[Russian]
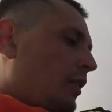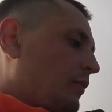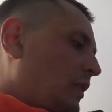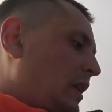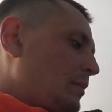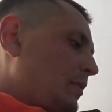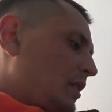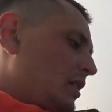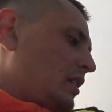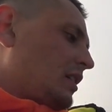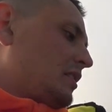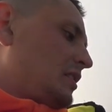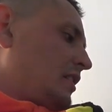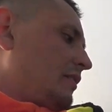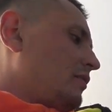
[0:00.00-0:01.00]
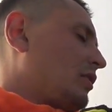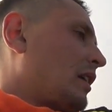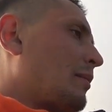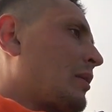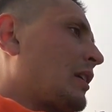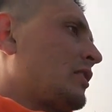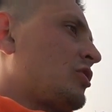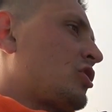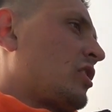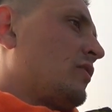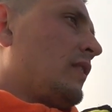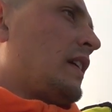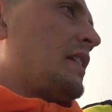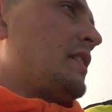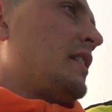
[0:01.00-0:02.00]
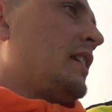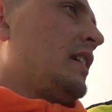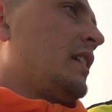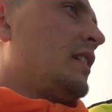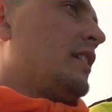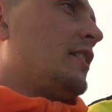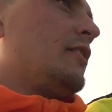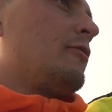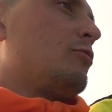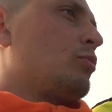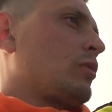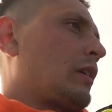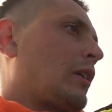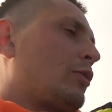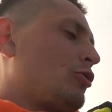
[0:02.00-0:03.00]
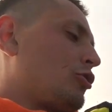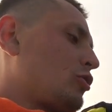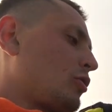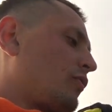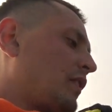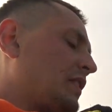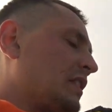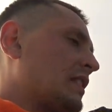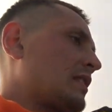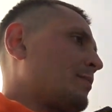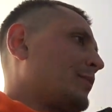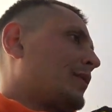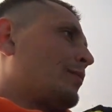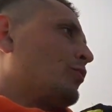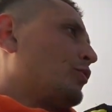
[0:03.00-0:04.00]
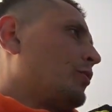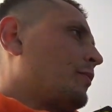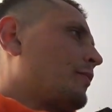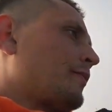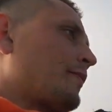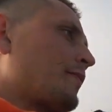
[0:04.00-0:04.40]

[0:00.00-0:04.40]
Время 9, да, обратно часа 2 идти. Короче, часов в 11 мы там будем.